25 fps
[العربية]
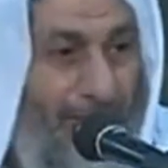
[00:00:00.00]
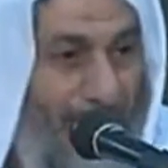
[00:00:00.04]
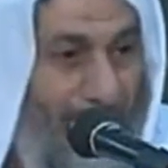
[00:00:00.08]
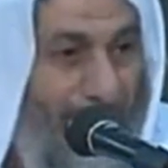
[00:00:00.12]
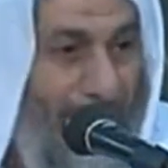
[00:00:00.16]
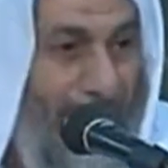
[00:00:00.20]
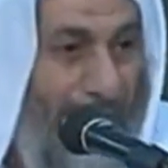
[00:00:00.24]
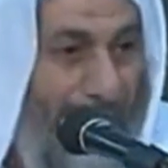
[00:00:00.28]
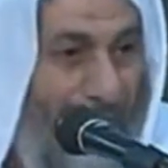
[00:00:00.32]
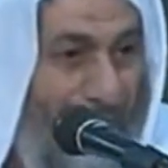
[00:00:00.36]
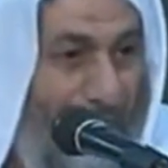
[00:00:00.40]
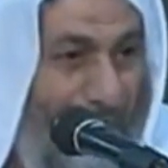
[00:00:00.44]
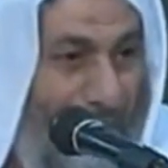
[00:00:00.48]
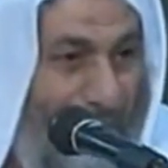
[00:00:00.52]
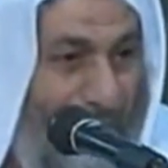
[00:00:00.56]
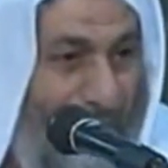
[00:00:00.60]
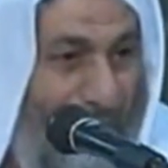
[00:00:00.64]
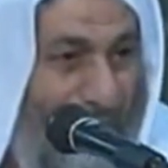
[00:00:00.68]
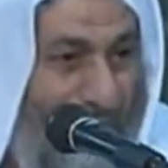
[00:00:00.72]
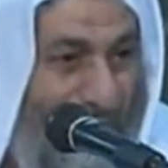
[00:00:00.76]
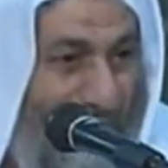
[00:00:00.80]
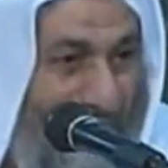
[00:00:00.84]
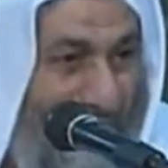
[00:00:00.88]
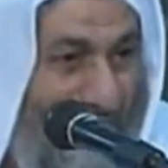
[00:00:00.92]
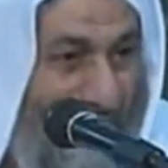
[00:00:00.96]
من معرفتك
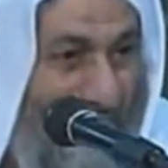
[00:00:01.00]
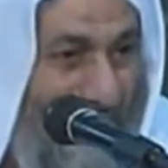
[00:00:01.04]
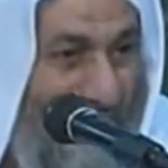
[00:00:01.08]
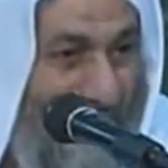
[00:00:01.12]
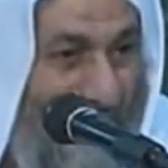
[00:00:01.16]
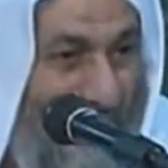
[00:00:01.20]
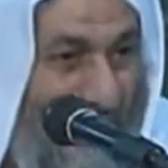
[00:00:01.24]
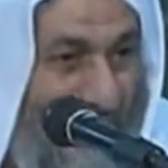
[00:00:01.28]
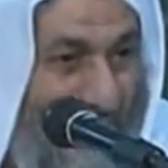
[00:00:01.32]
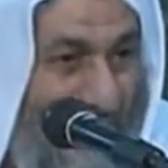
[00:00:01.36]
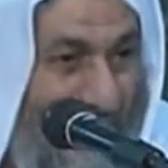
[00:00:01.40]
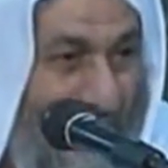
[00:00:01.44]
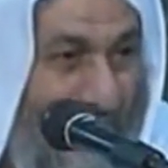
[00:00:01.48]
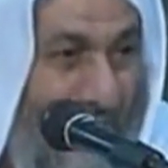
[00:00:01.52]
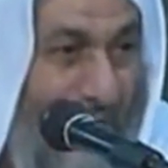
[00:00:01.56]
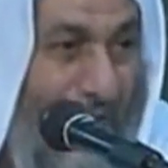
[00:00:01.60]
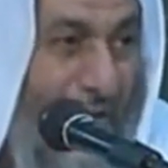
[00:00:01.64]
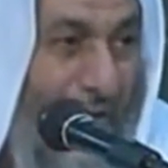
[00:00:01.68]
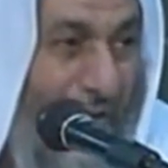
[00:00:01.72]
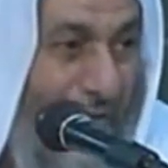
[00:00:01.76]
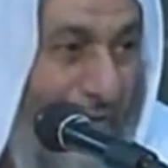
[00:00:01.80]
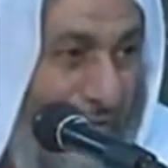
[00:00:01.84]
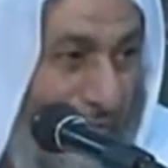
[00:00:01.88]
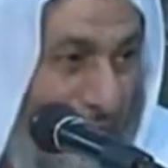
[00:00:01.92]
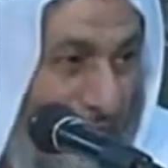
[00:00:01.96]
بهذه
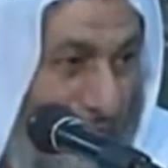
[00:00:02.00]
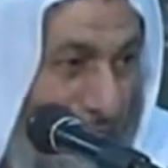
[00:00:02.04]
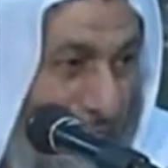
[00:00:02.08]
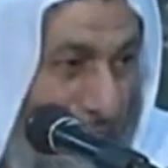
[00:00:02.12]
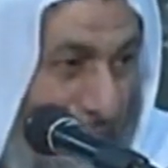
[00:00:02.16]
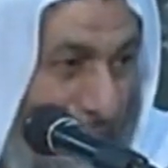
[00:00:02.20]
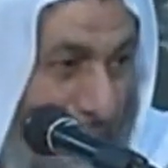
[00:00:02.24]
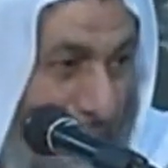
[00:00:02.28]
الأقسام